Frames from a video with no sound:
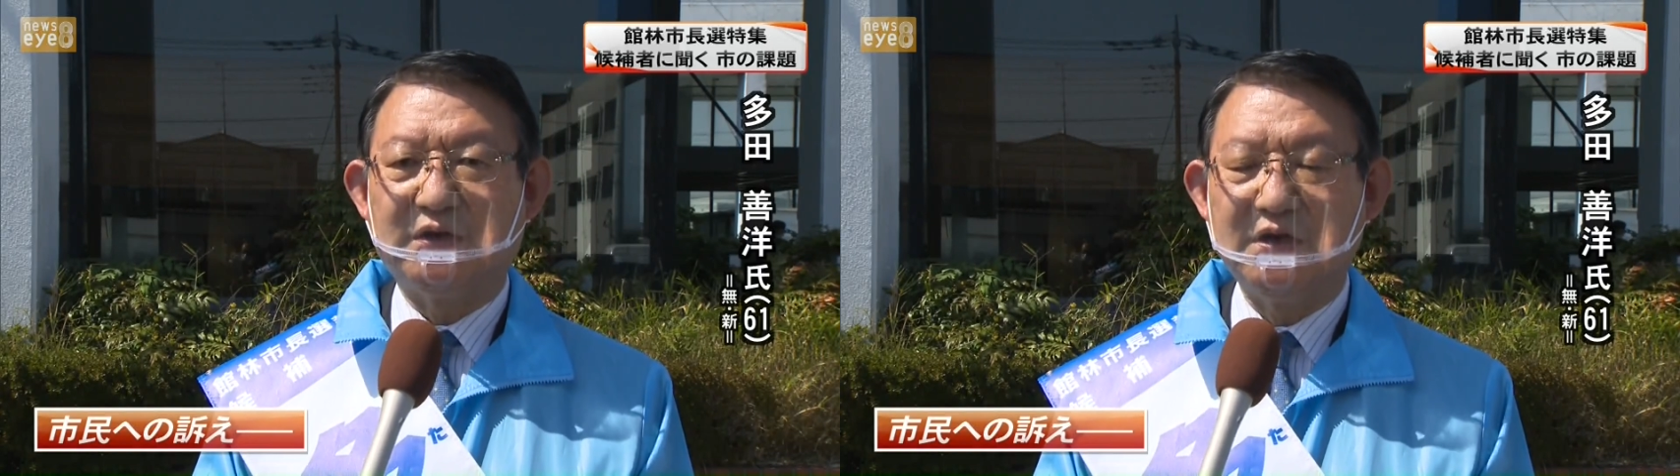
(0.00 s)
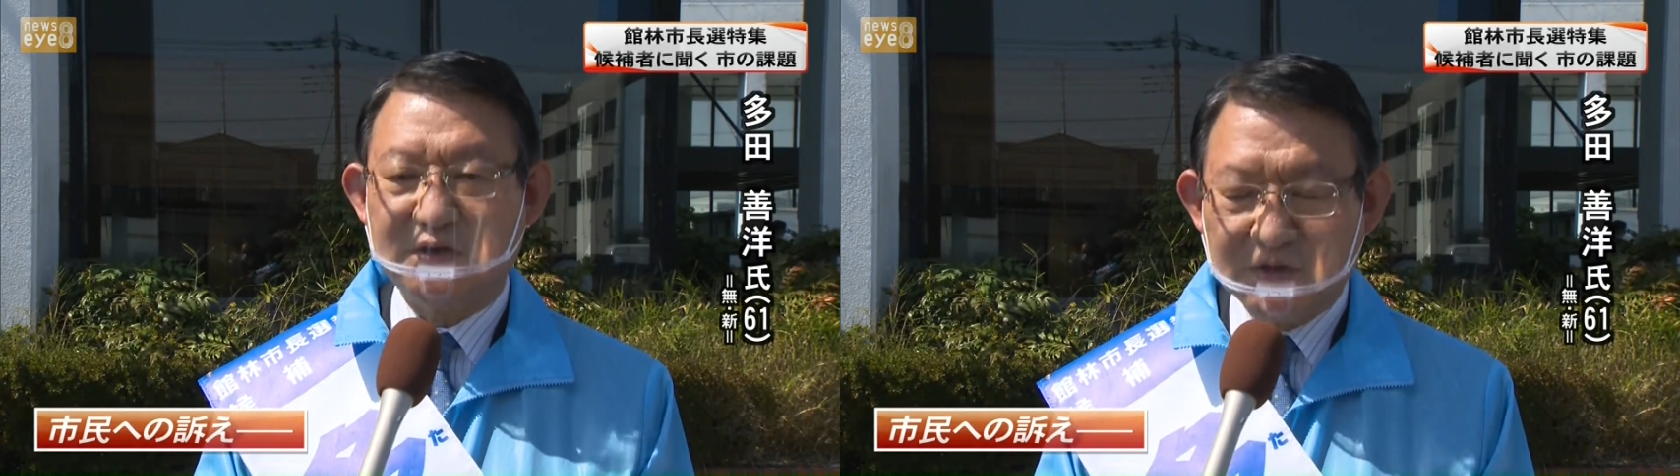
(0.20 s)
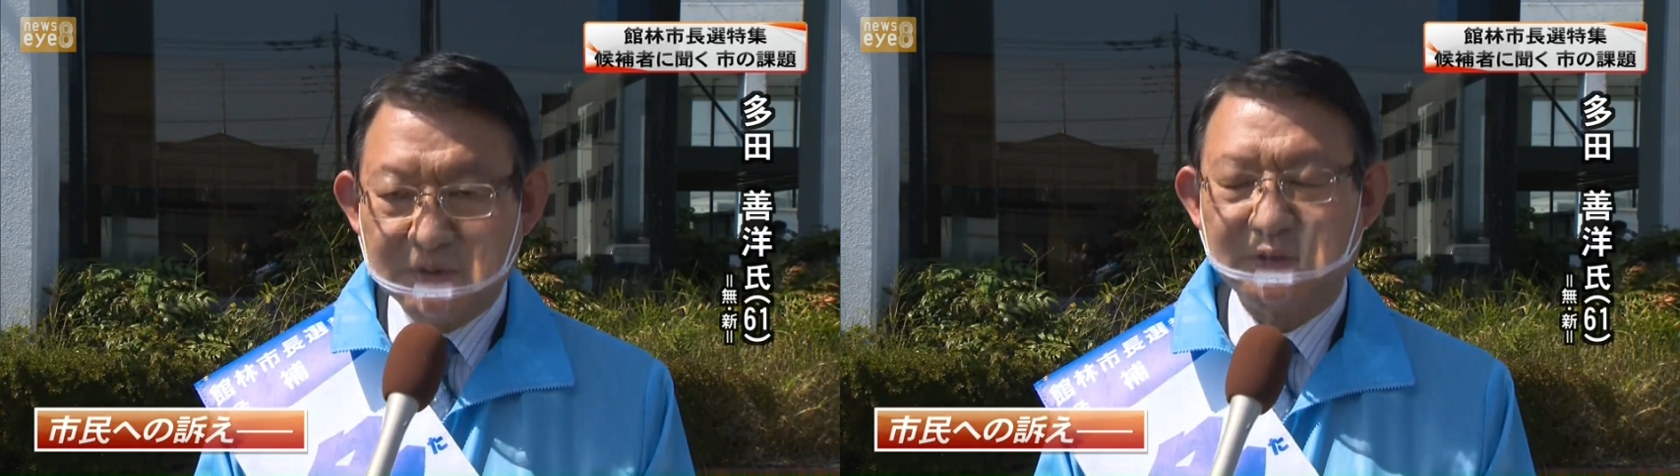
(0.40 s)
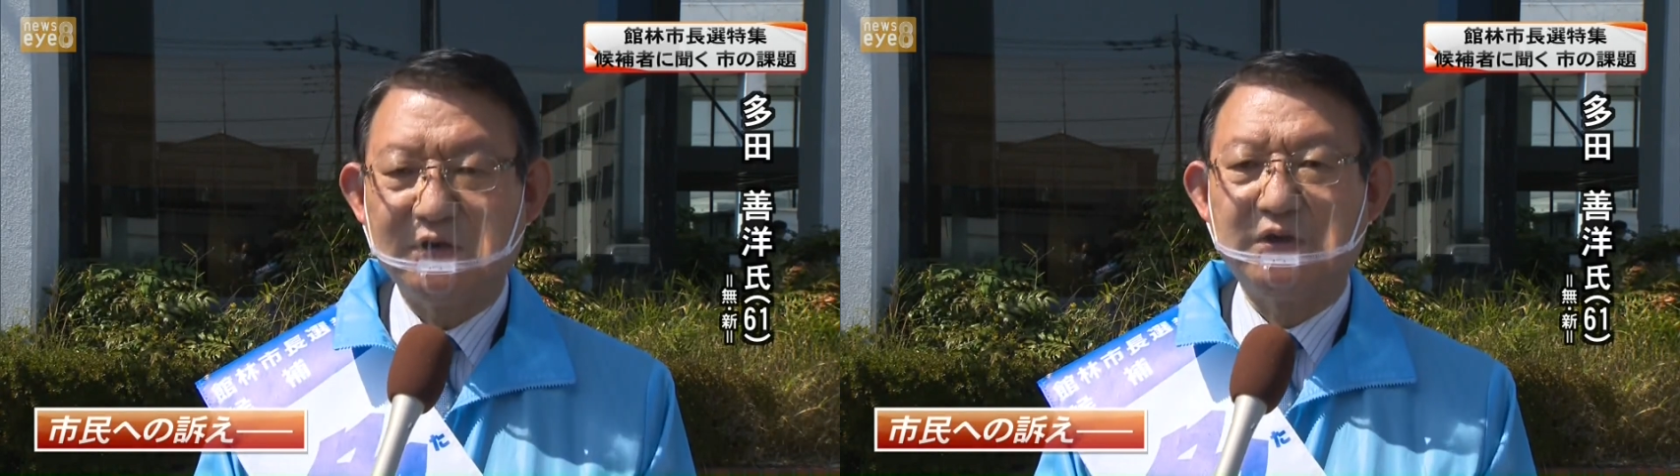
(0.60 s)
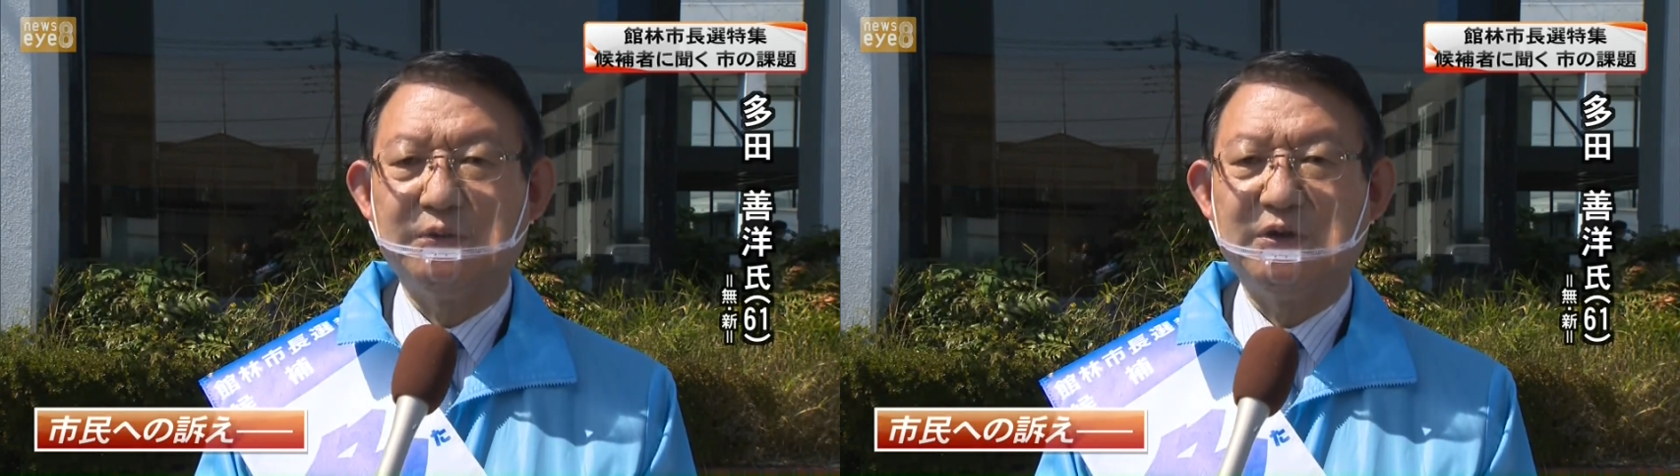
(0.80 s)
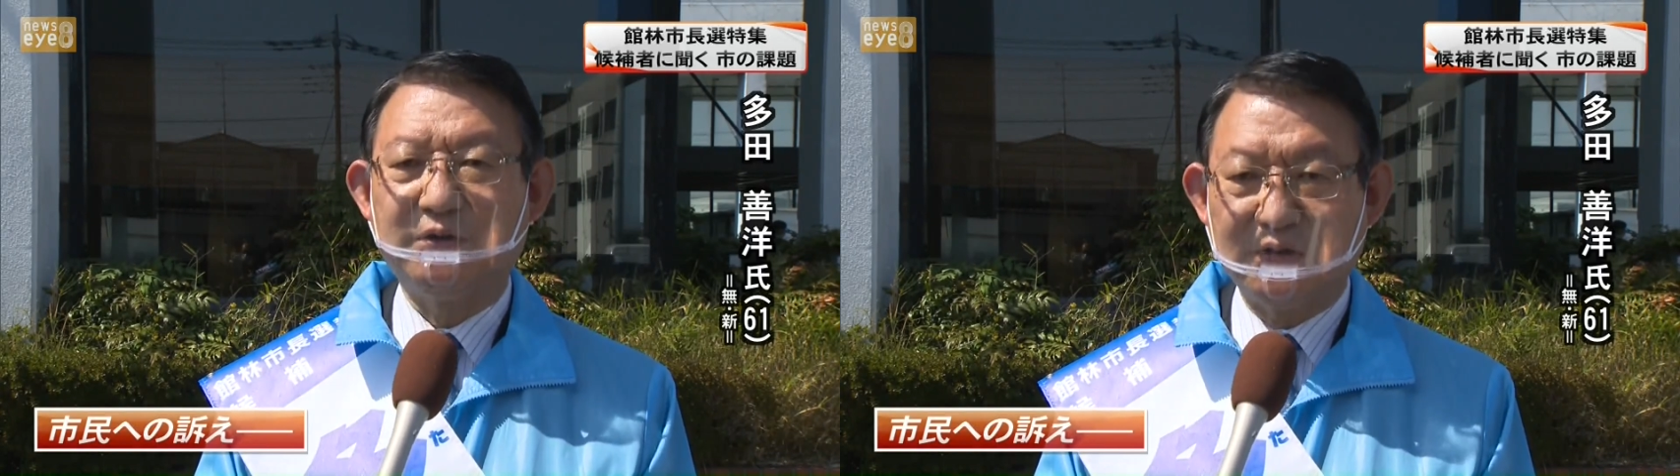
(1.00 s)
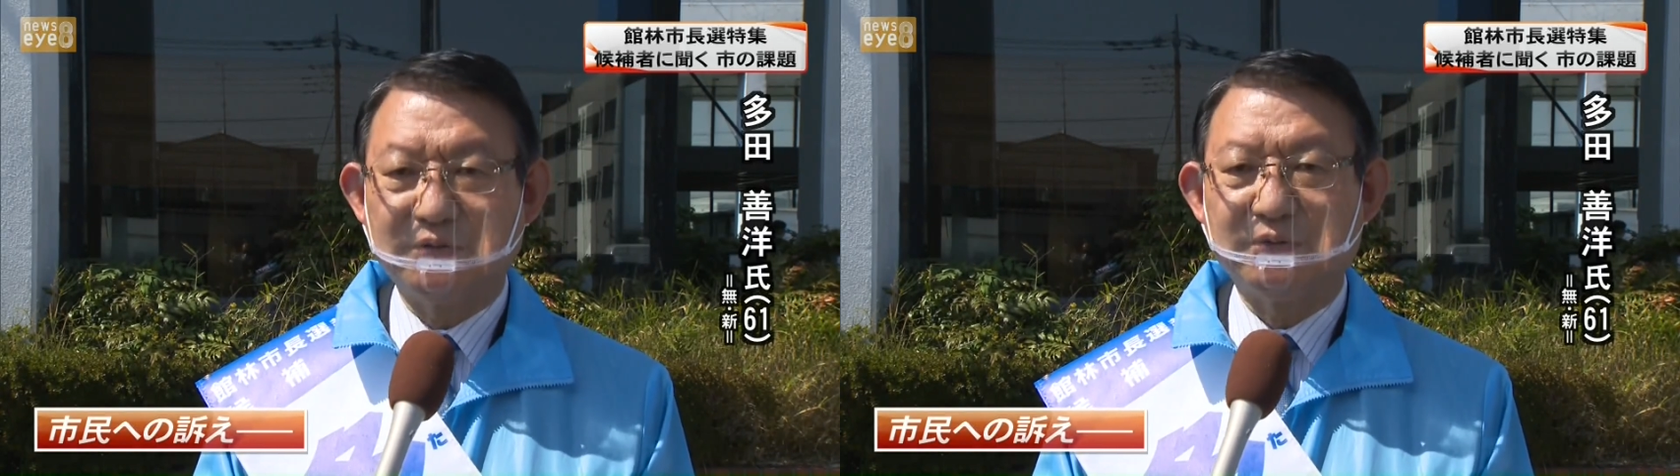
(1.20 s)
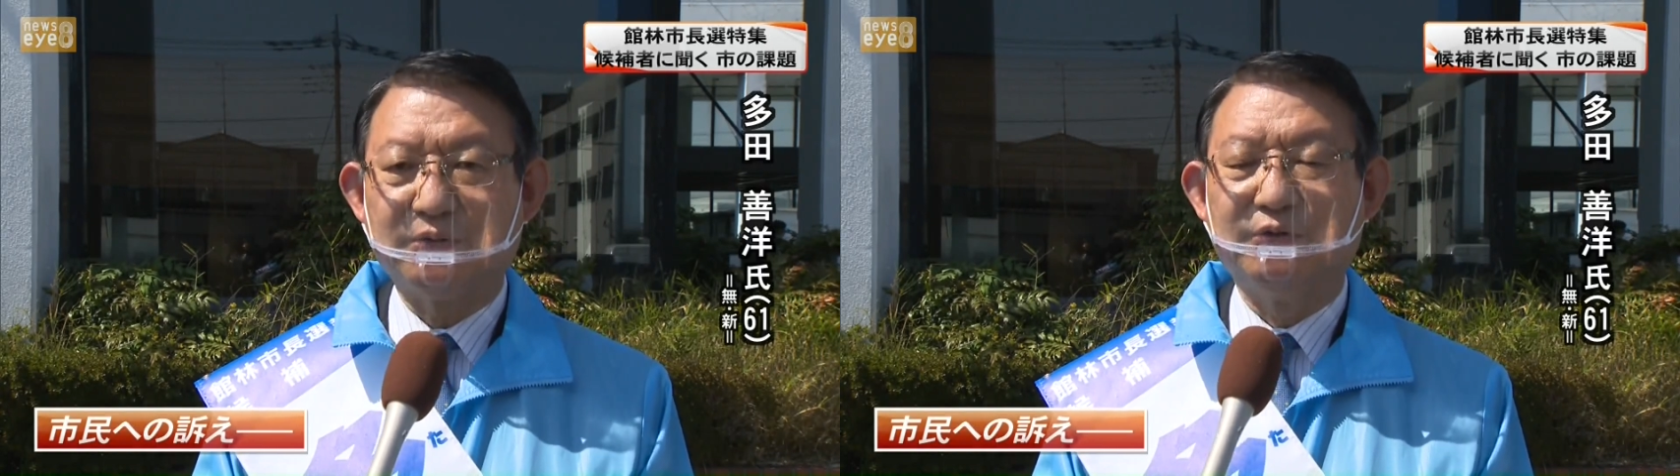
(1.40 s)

元気ではなければいけない、